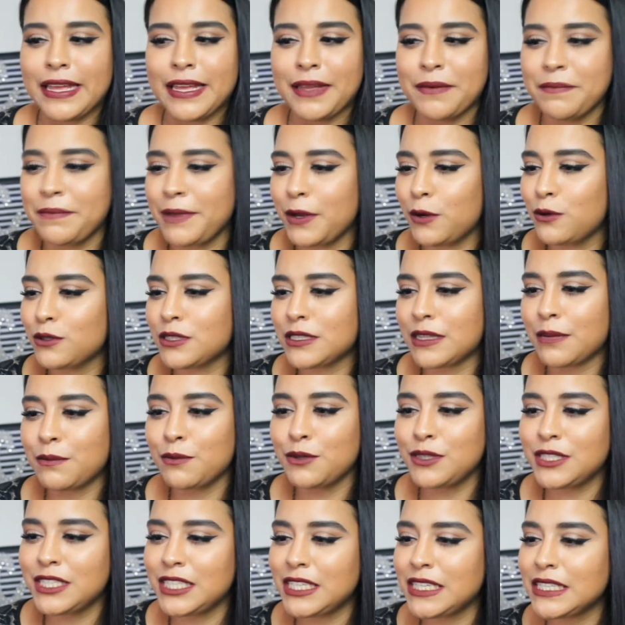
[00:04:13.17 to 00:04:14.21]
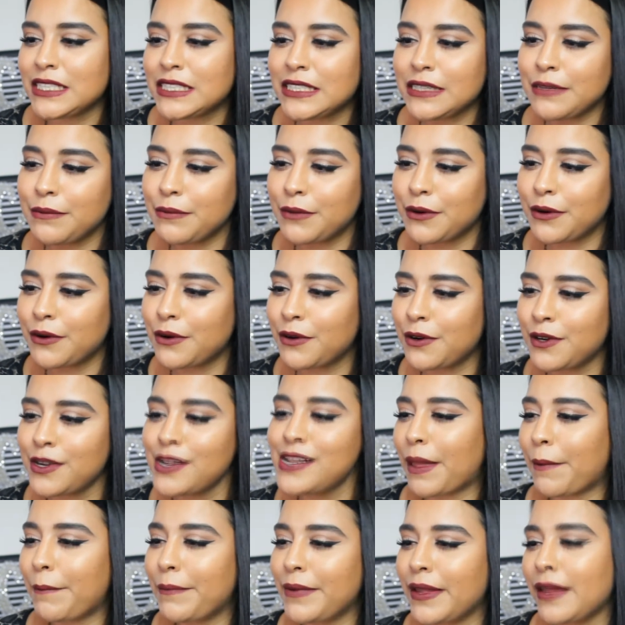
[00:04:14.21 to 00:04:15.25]
que me gusta muchísimo.
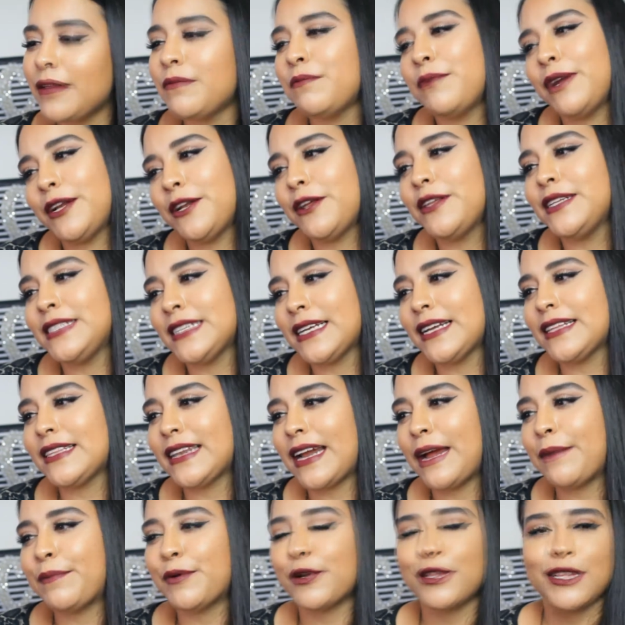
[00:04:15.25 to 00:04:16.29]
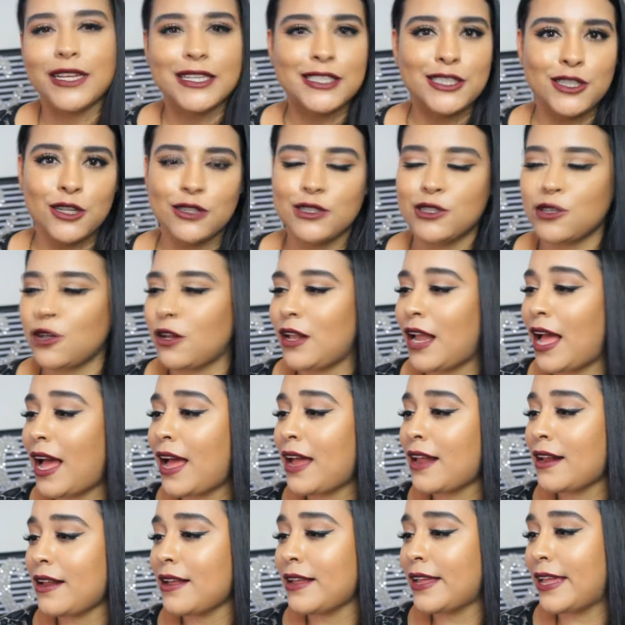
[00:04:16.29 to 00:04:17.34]
También, bueno, dice que trae protección
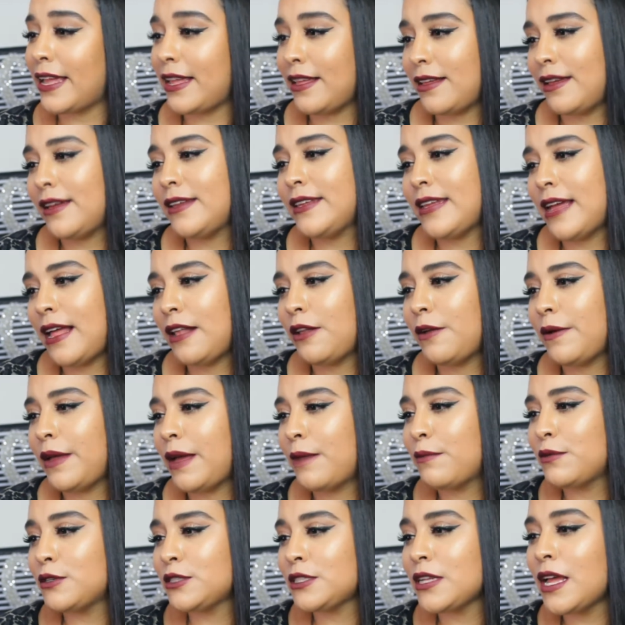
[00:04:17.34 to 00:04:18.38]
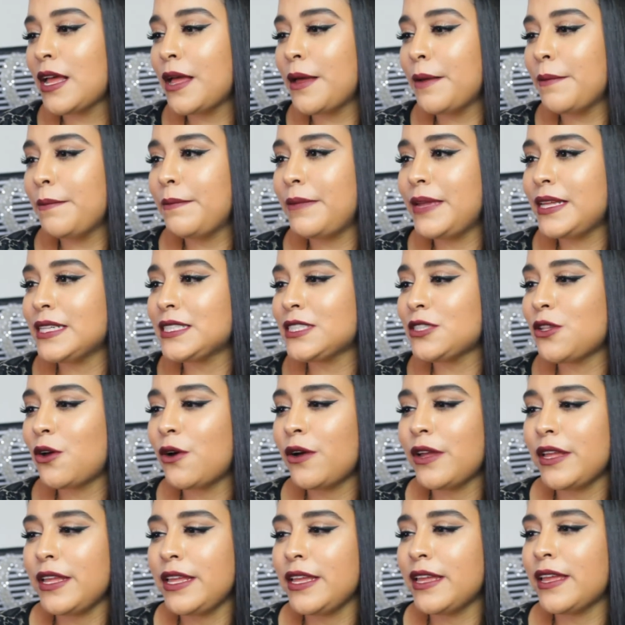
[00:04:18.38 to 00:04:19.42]
solar, que ya lo habíamos
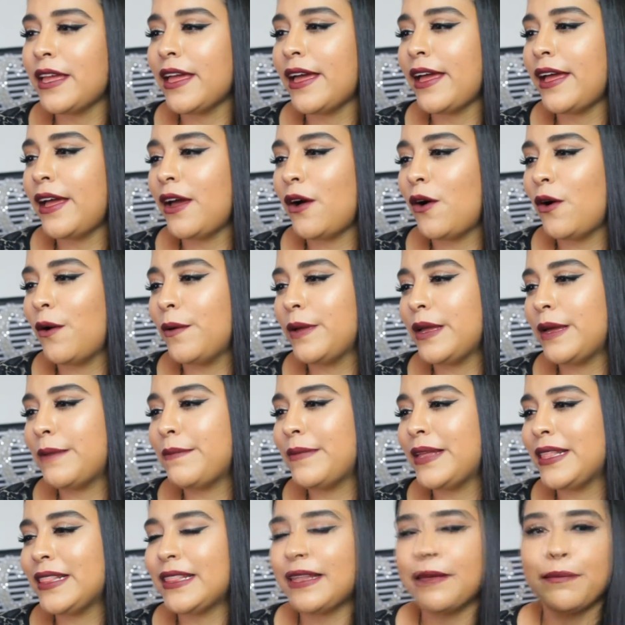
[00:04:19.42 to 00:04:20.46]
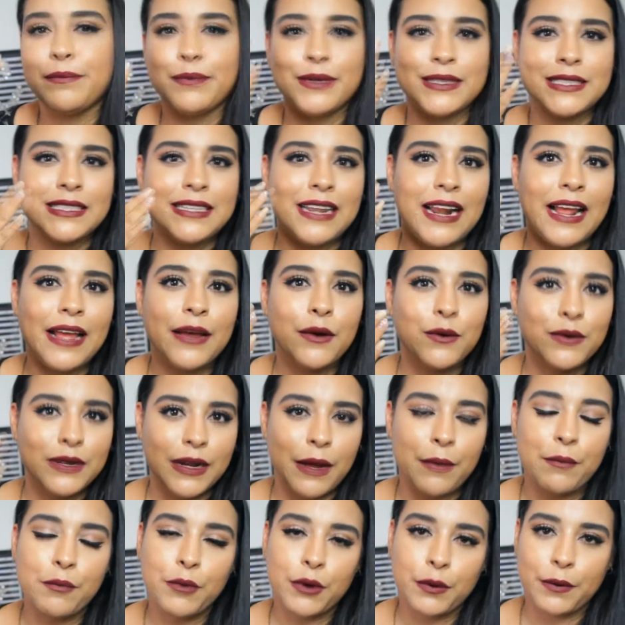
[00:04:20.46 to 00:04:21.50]
visto y que obviamente pues trae
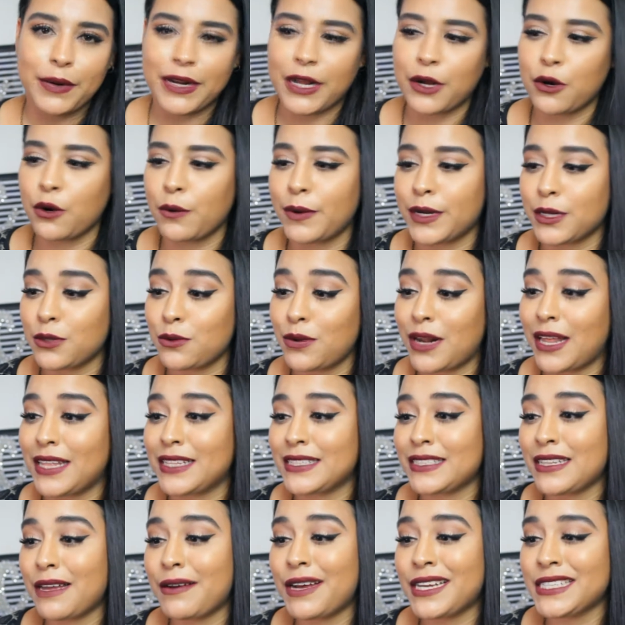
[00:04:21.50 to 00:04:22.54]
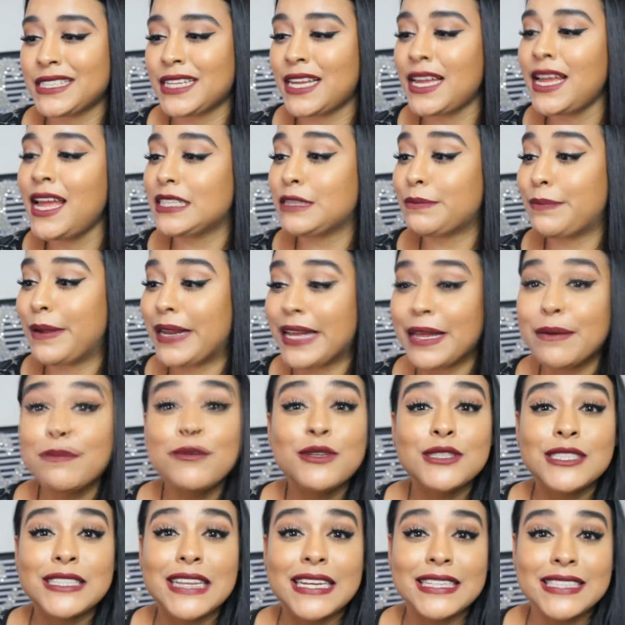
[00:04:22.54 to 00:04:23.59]
una muy buena cobertura de esta base.
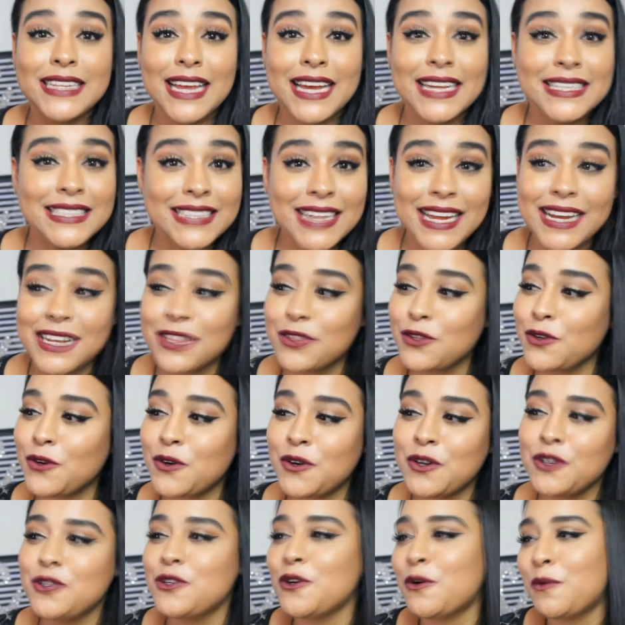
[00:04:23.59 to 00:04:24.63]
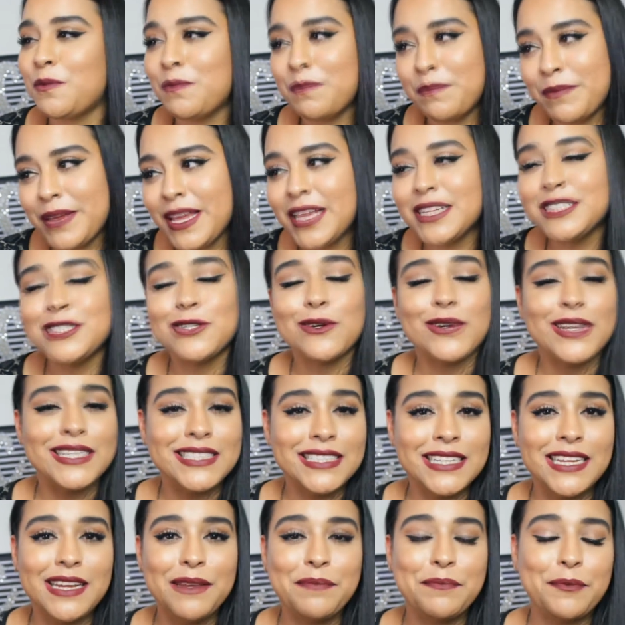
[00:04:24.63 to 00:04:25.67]
Esperemos que sea cierto, yo pienso que
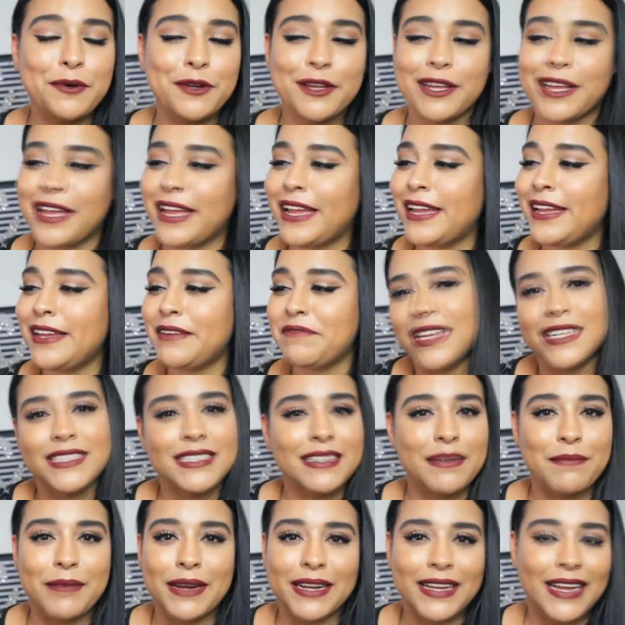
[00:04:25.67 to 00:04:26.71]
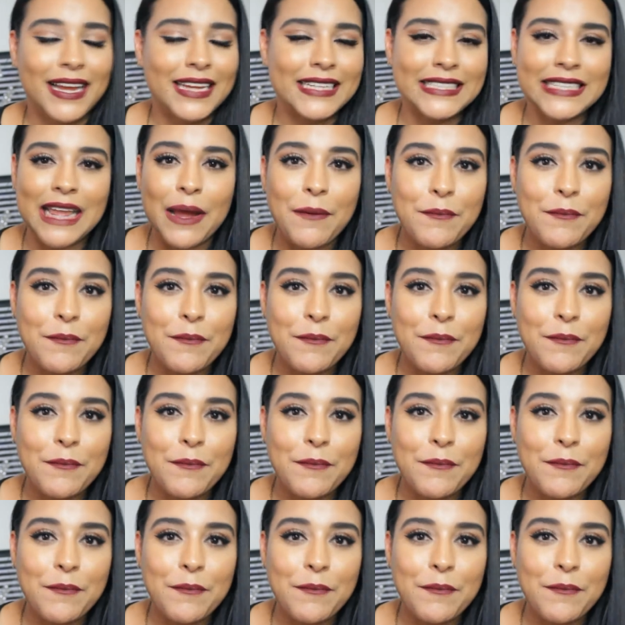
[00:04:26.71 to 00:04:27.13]
sí porque esta marca es